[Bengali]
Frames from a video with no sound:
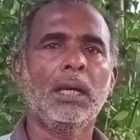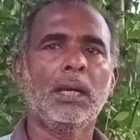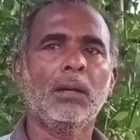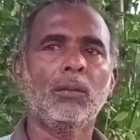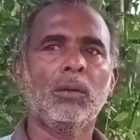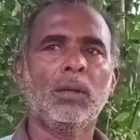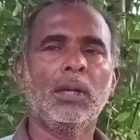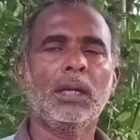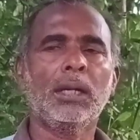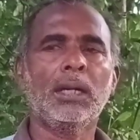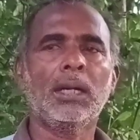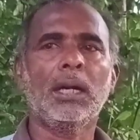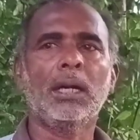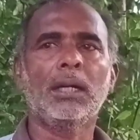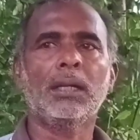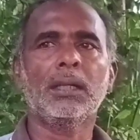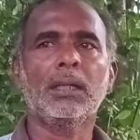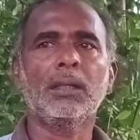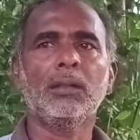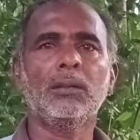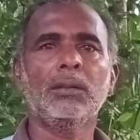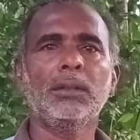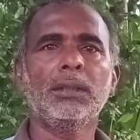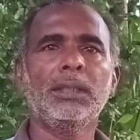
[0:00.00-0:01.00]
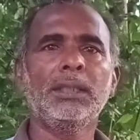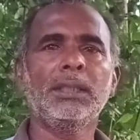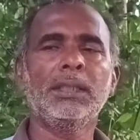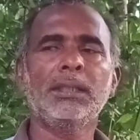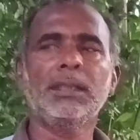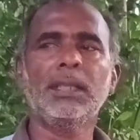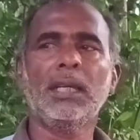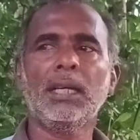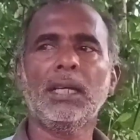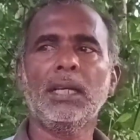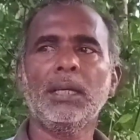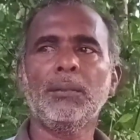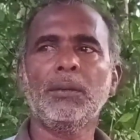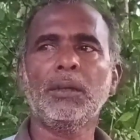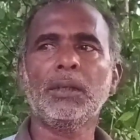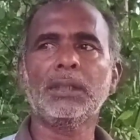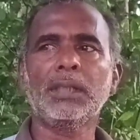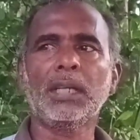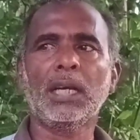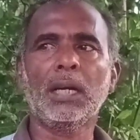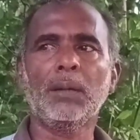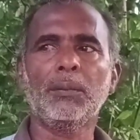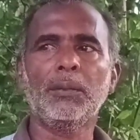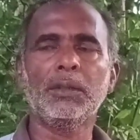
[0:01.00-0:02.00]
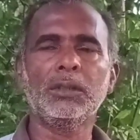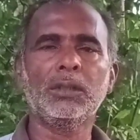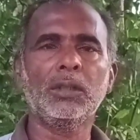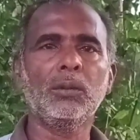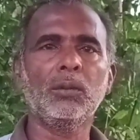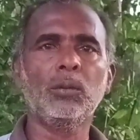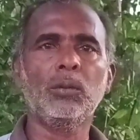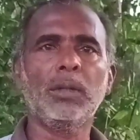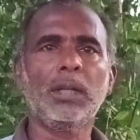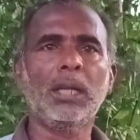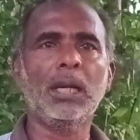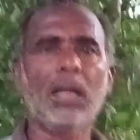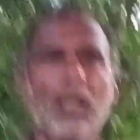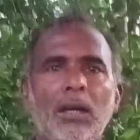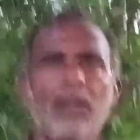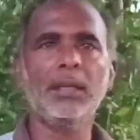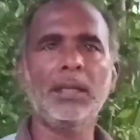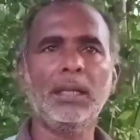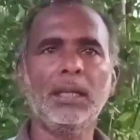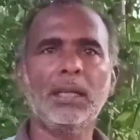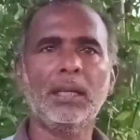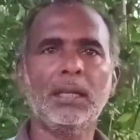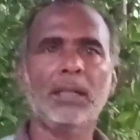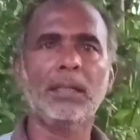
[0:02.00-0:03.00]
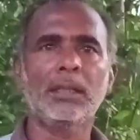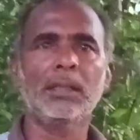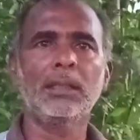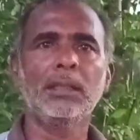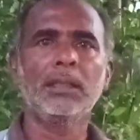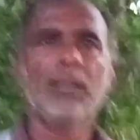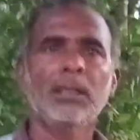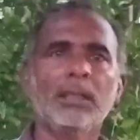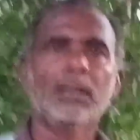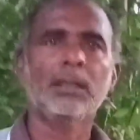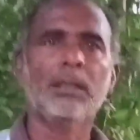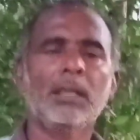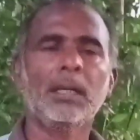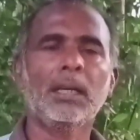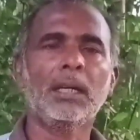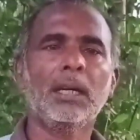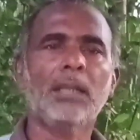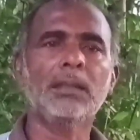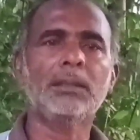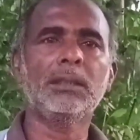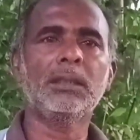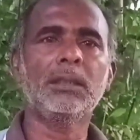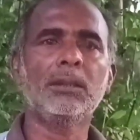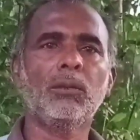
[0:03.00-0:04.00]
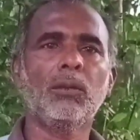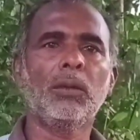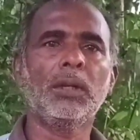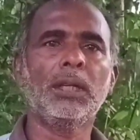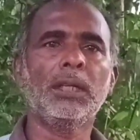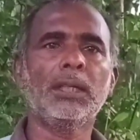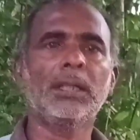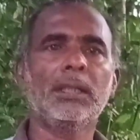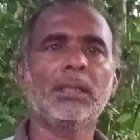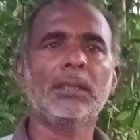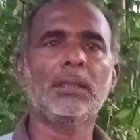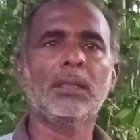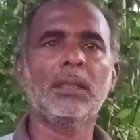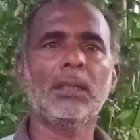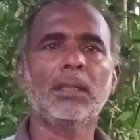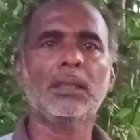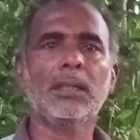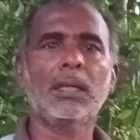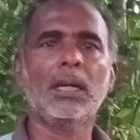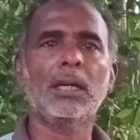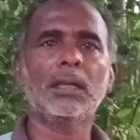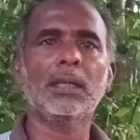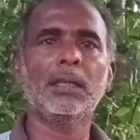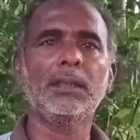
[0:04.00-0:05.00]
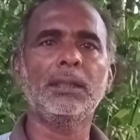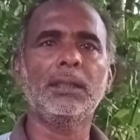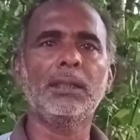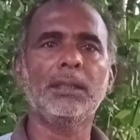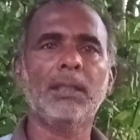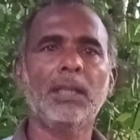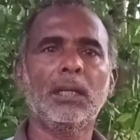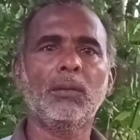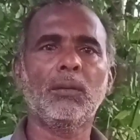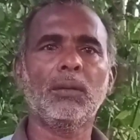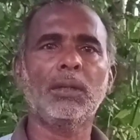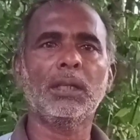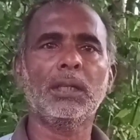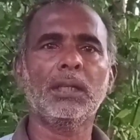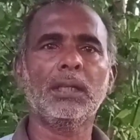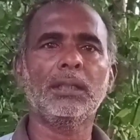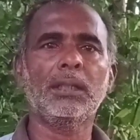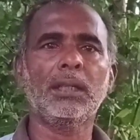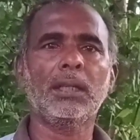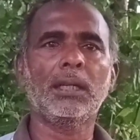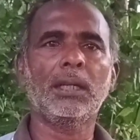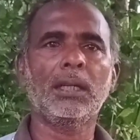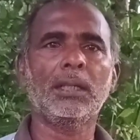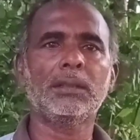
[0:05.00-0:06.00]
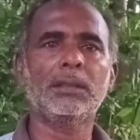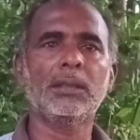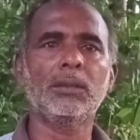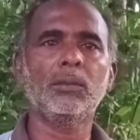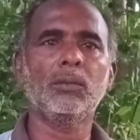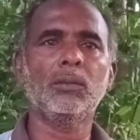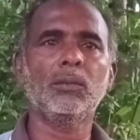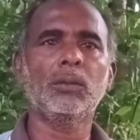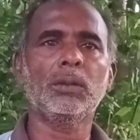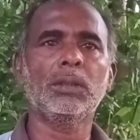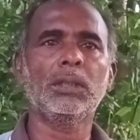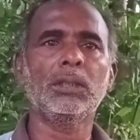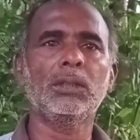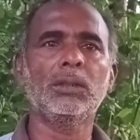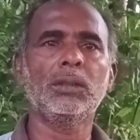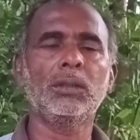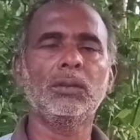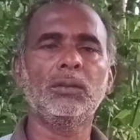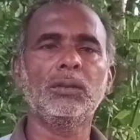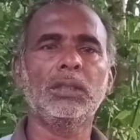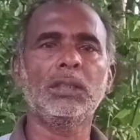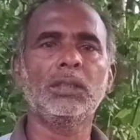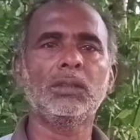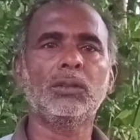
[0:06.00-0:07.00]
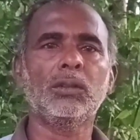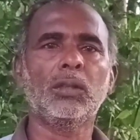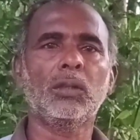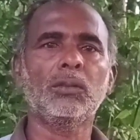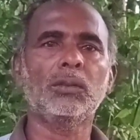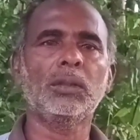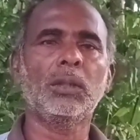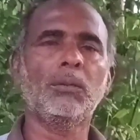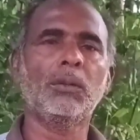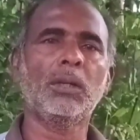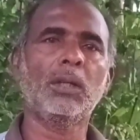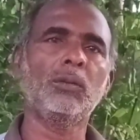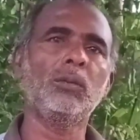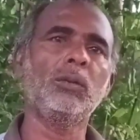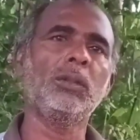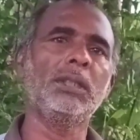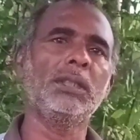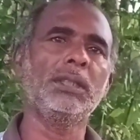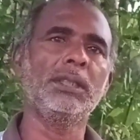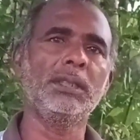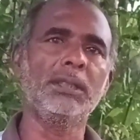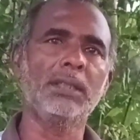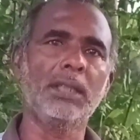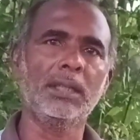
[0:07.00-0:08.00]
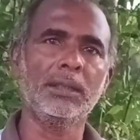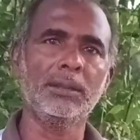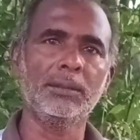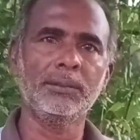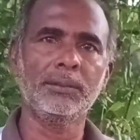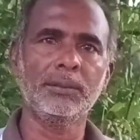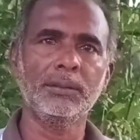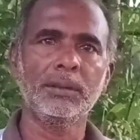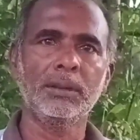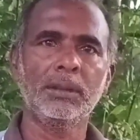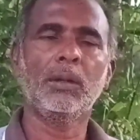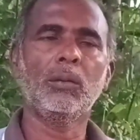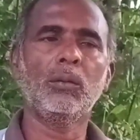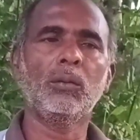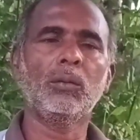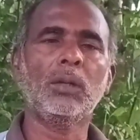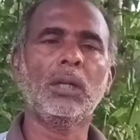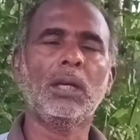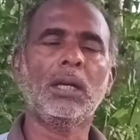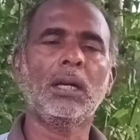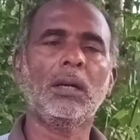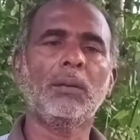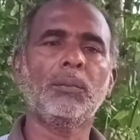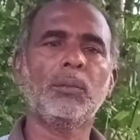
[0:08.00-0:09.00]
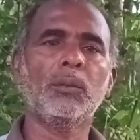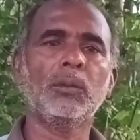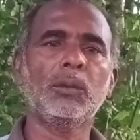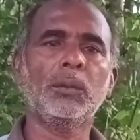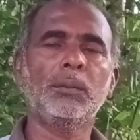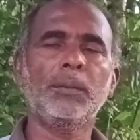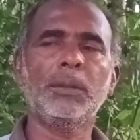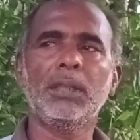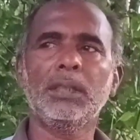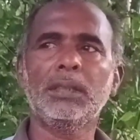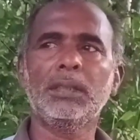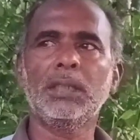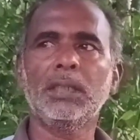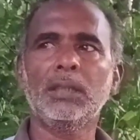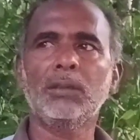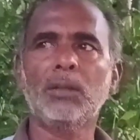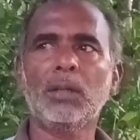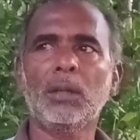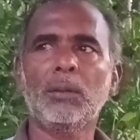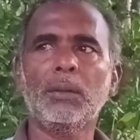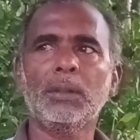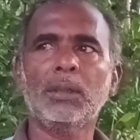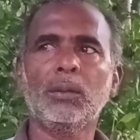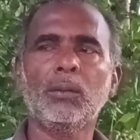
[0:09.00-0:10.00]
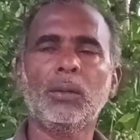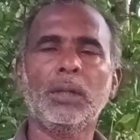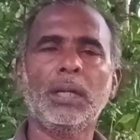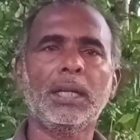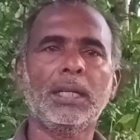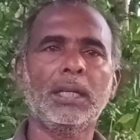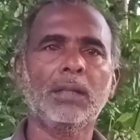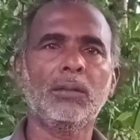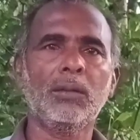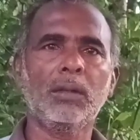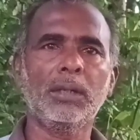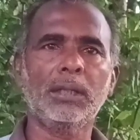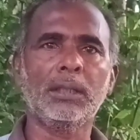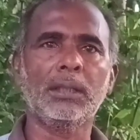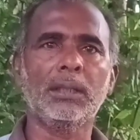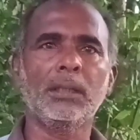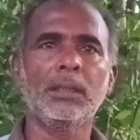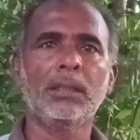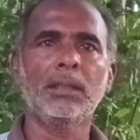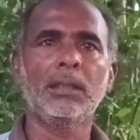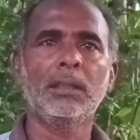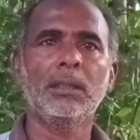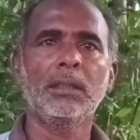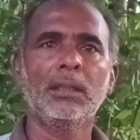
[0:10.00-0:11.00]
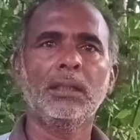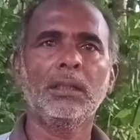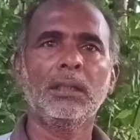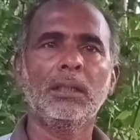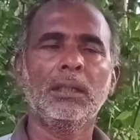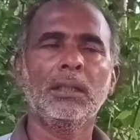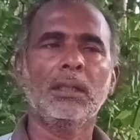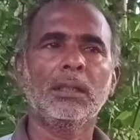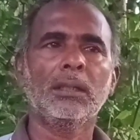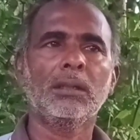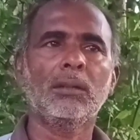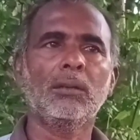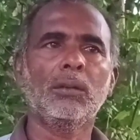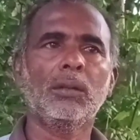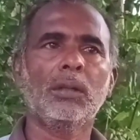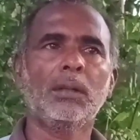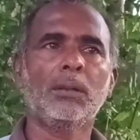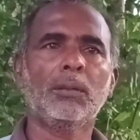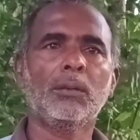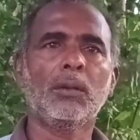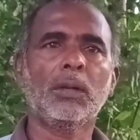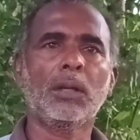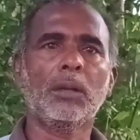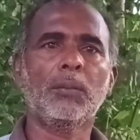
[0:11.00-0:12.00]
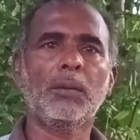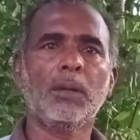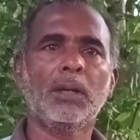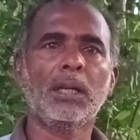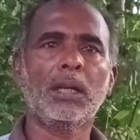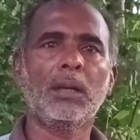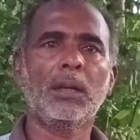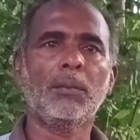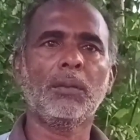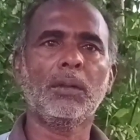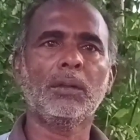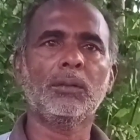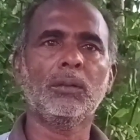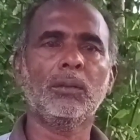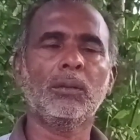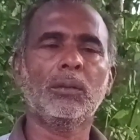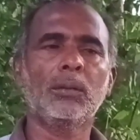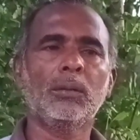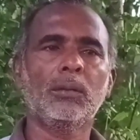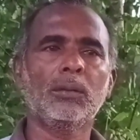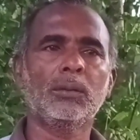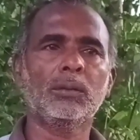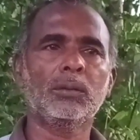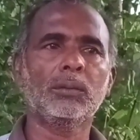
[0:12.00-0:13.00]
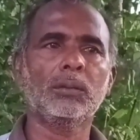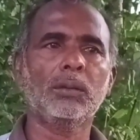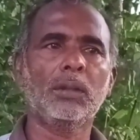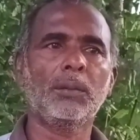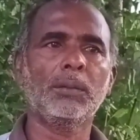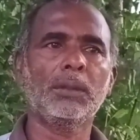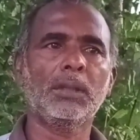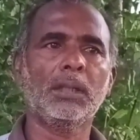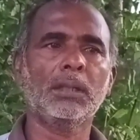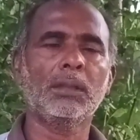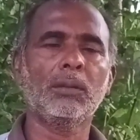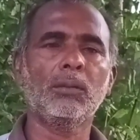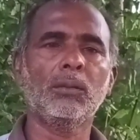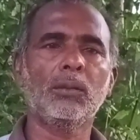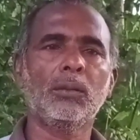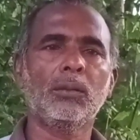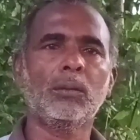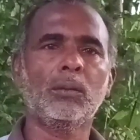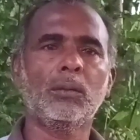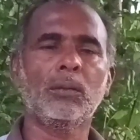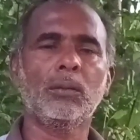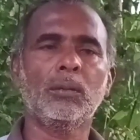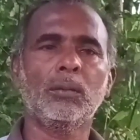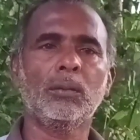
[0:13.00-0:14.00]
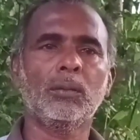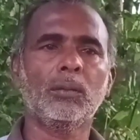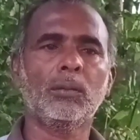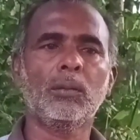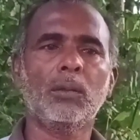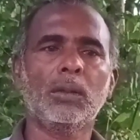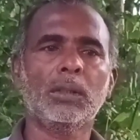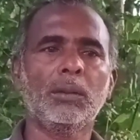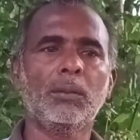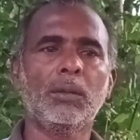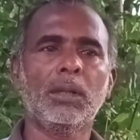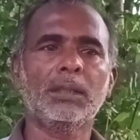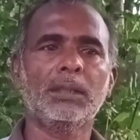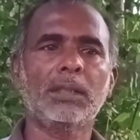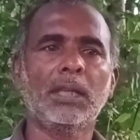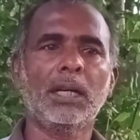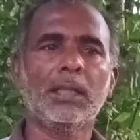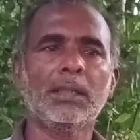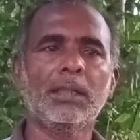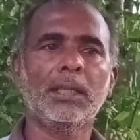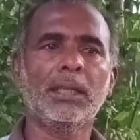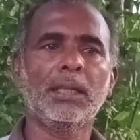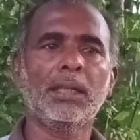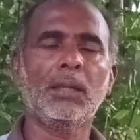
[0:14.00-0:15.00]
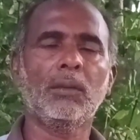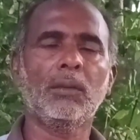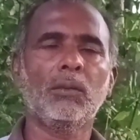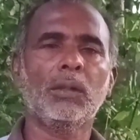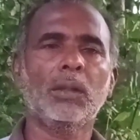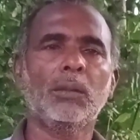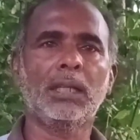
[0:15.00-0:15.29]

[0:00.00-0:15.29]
হ্যাঁ ওরা কাঁকড়াগুলো নিয়ে যায় এবং টাকা পয়সা নৌকো রাখা হয় না দেখা যাচ্ছে অনেকে কাঁকড়া নিয়ে যায় অনেকে দেখা যাচ্ছে নৌকো কিছু কিছু জিনিস সরঞ্জাম তুলে নিয়ে যায় এবং ওরা প্রথমে এসেই তো আমাদের উপরে অ্যাটাক করে করলে করার পরে আমরা তো আমাদের কোনো কথা বলার জায়গা থাকে না